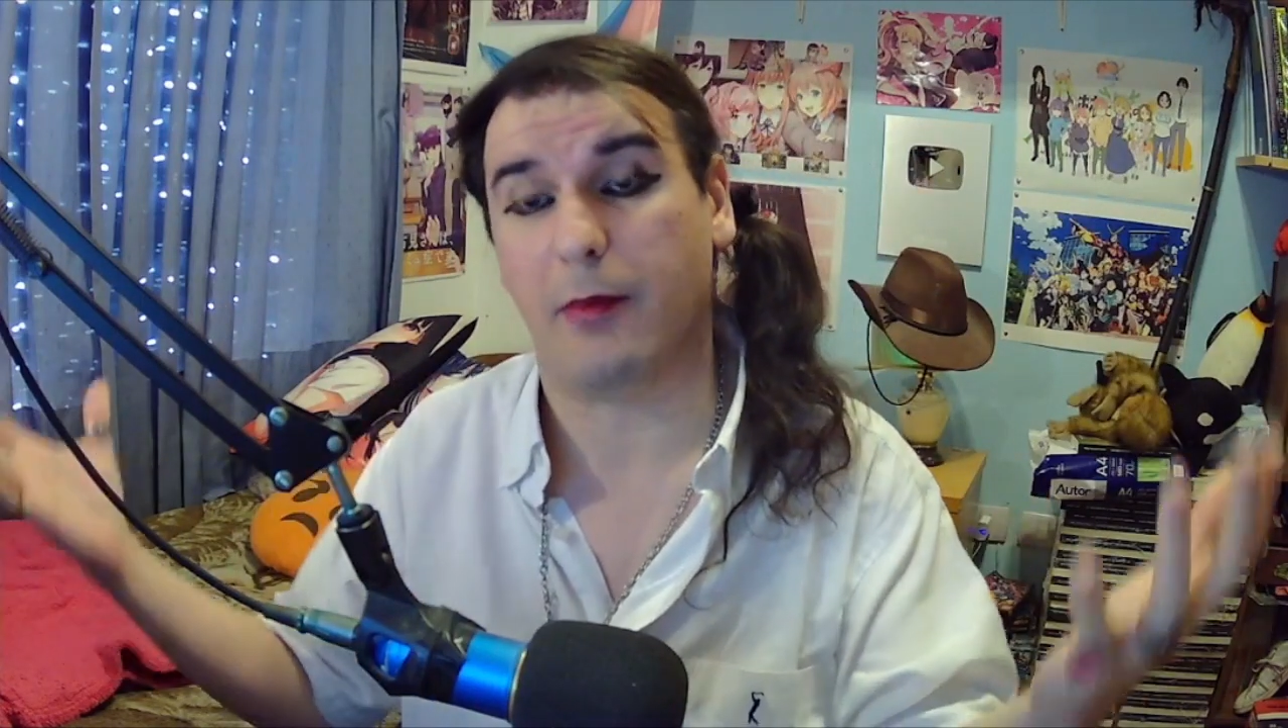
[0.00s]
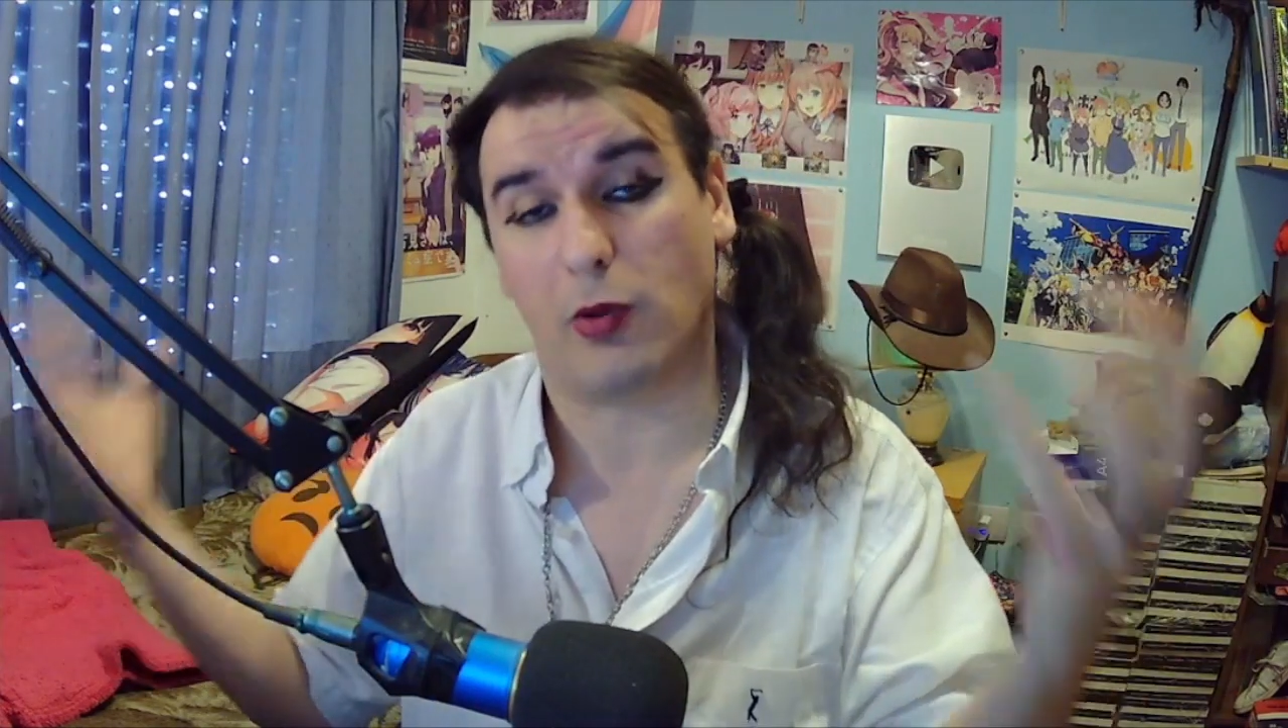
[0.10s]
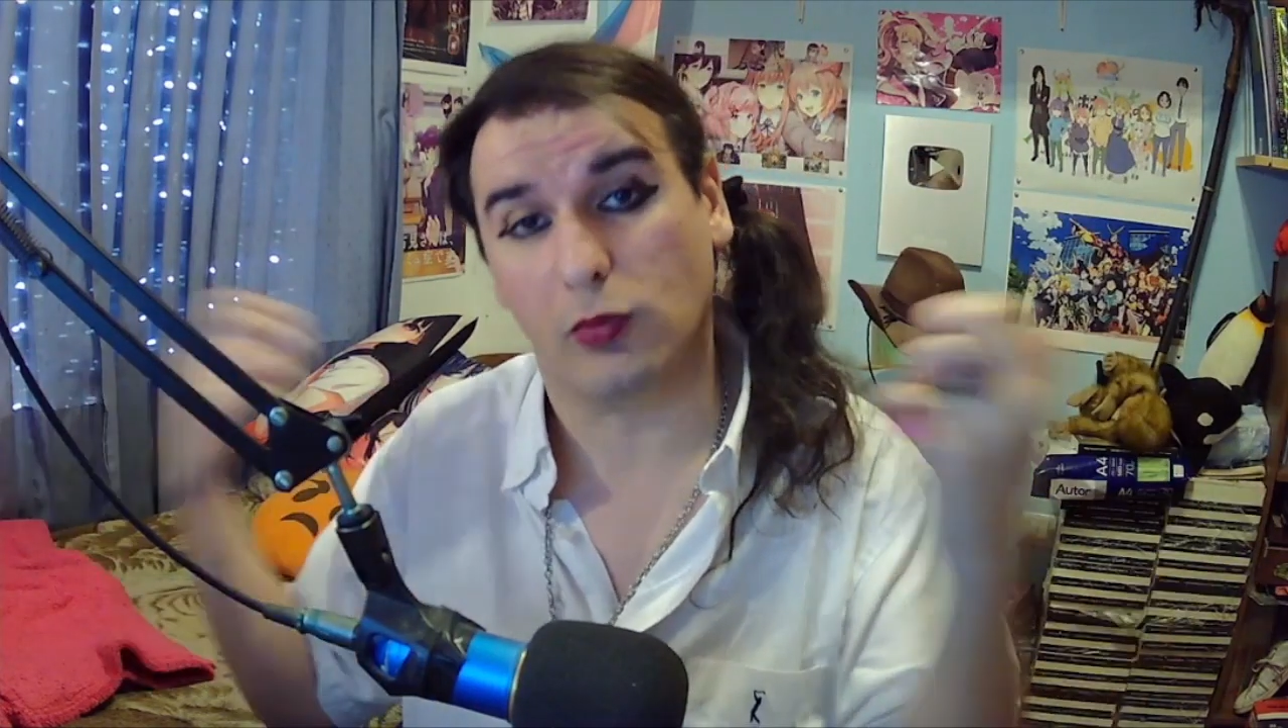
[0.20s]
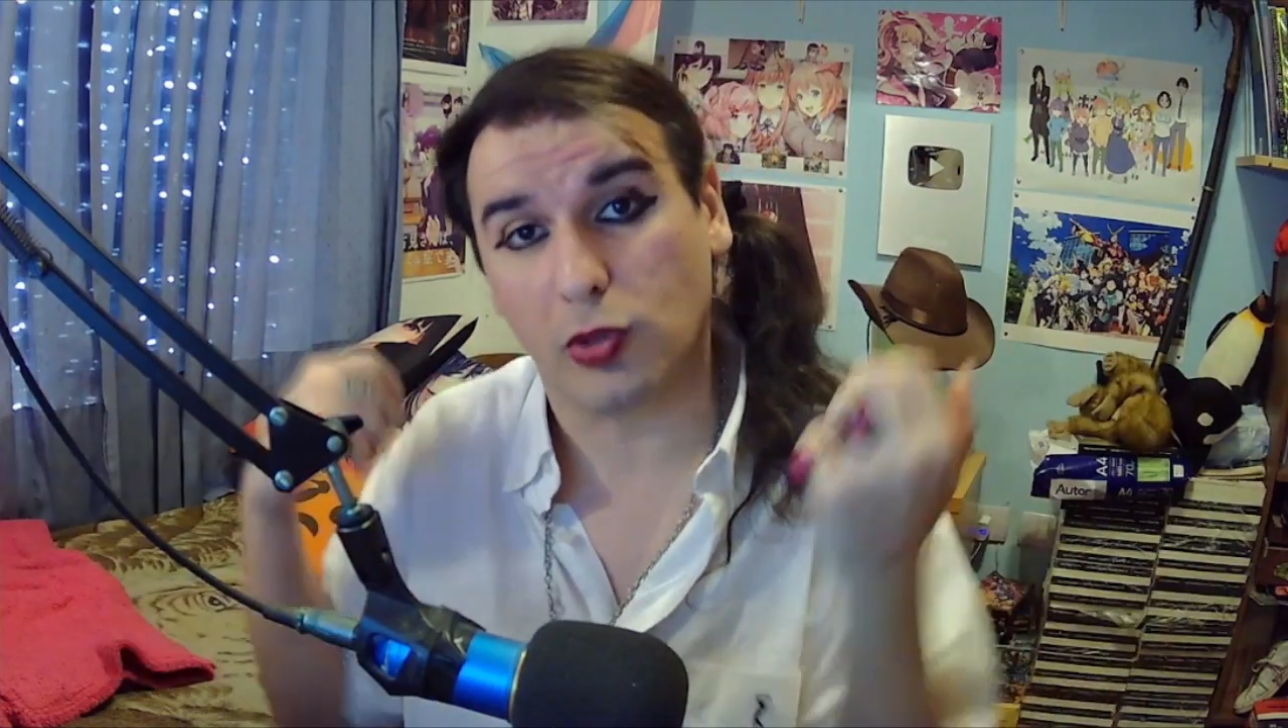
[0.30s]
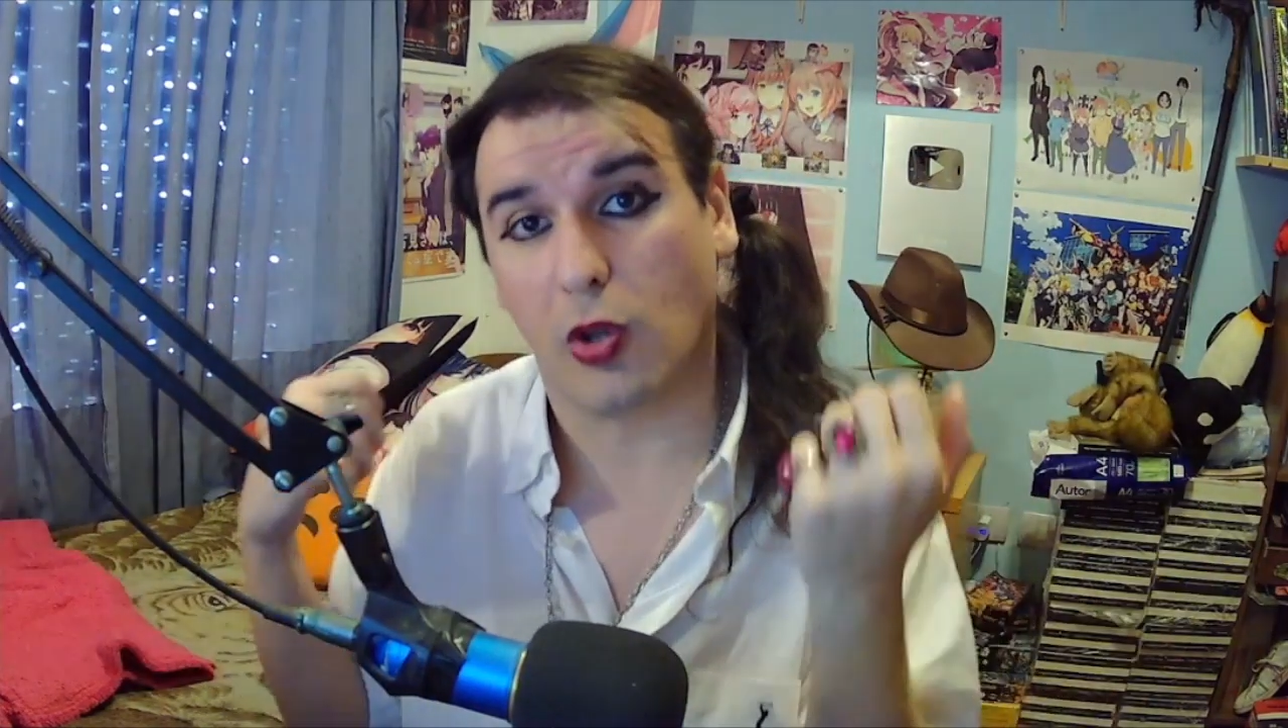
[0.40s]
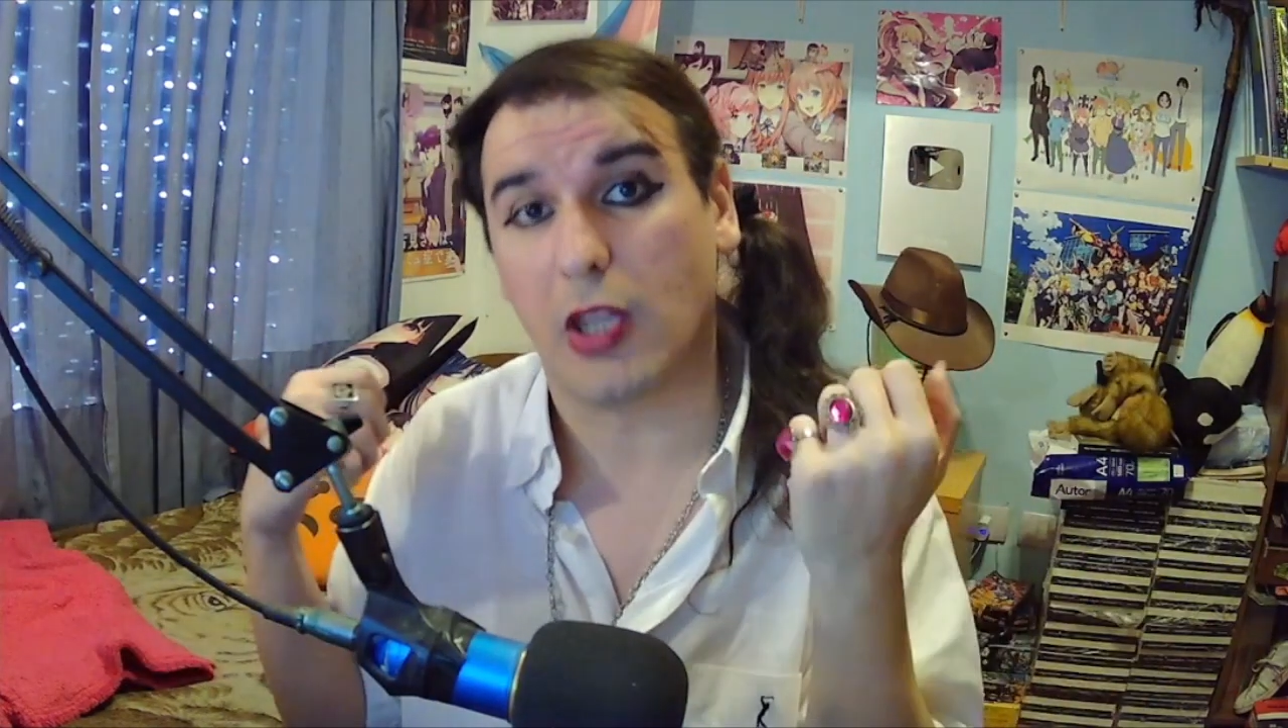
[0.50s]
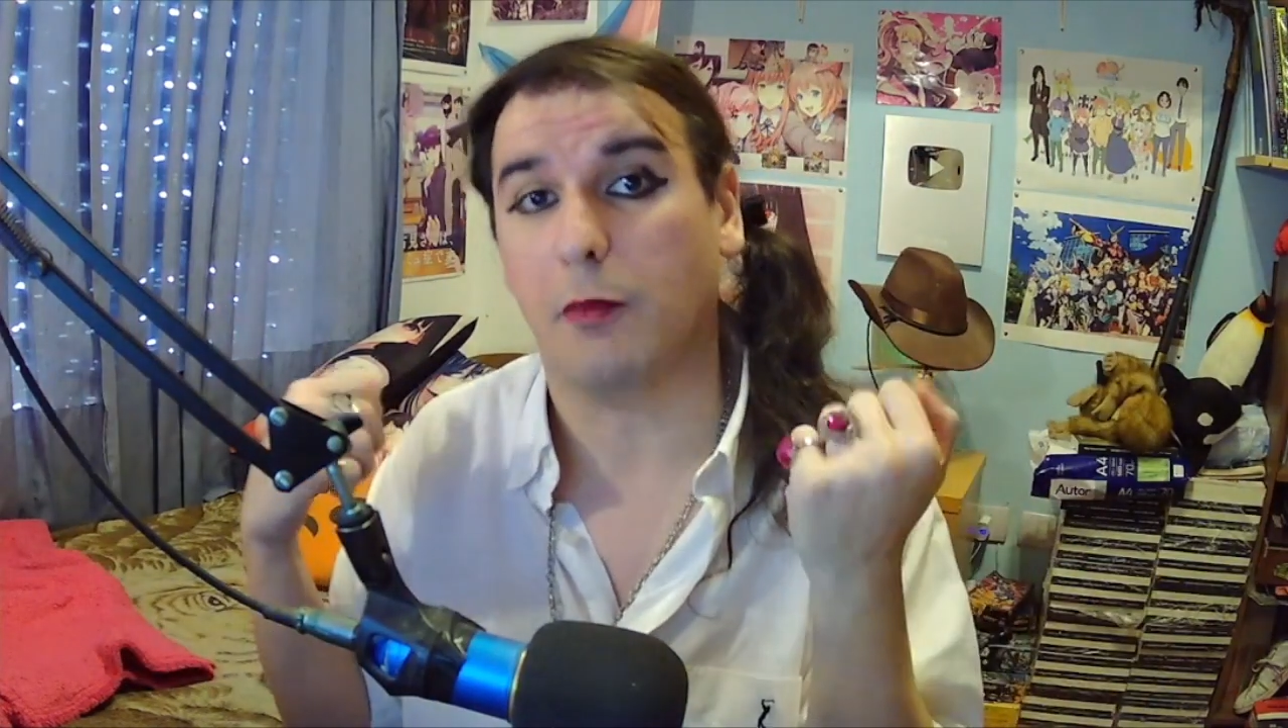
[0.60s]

me preguntó